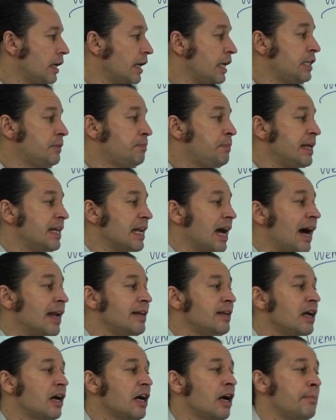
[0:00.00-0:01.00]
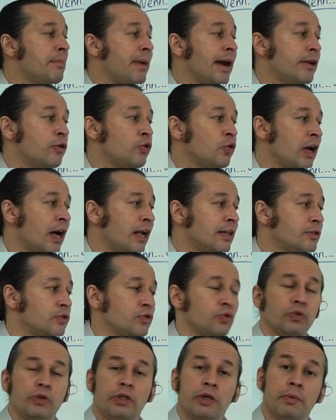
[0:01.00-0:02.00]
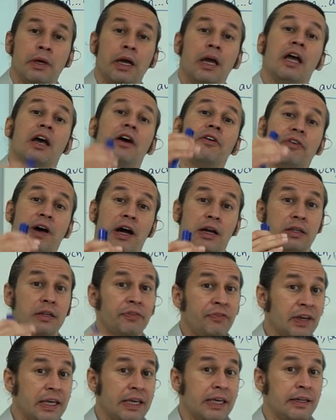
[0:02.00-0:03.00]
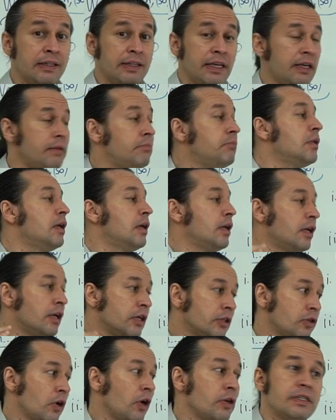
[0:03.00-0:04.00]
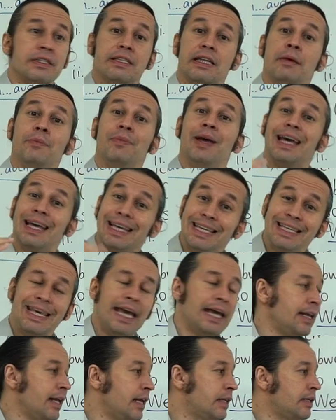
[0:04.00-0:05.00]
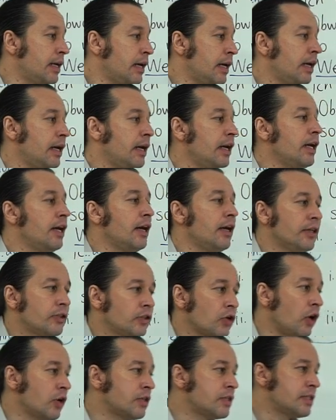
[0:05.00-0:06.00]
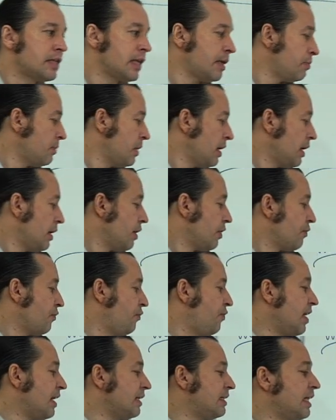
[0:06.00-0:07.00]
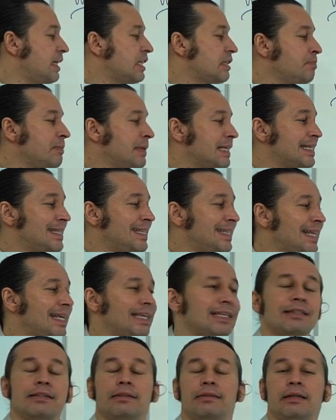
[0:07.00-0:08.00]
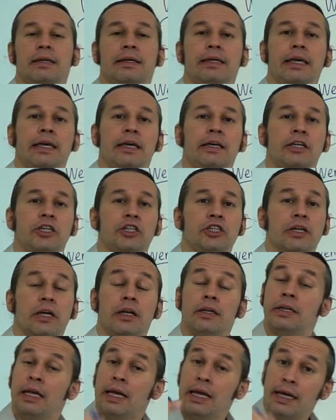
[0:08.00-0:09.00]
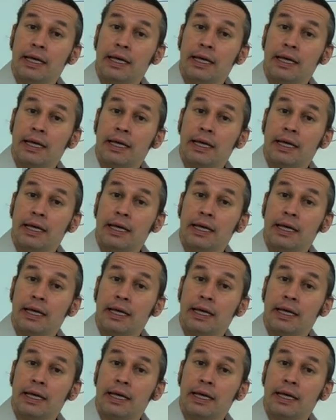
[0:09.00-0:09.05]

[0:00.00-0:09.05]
Ich bin anderer Meinung als du değil mi? Farklı fikirdeyim. Trotzdem gene de trotzdem werde ich mich nicht dagegen stellen.